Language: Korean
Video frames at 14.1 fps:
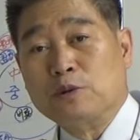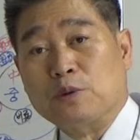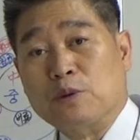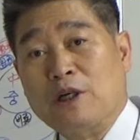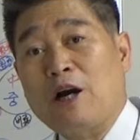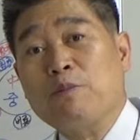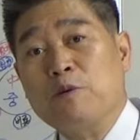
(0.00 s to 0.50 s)

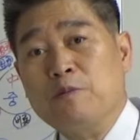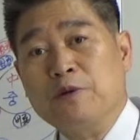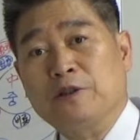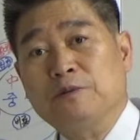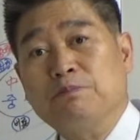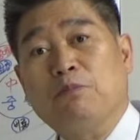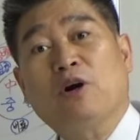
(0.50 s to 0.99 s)
쪽으로
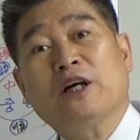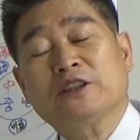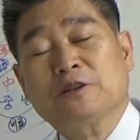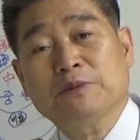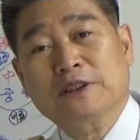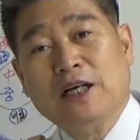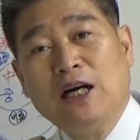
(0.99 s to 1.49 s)
가보면 뭐가
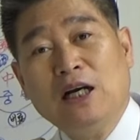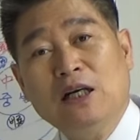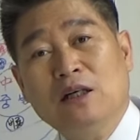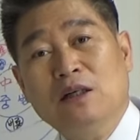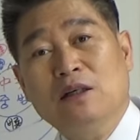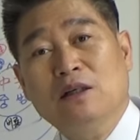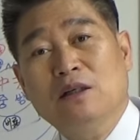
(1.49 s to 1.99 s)
있습니까?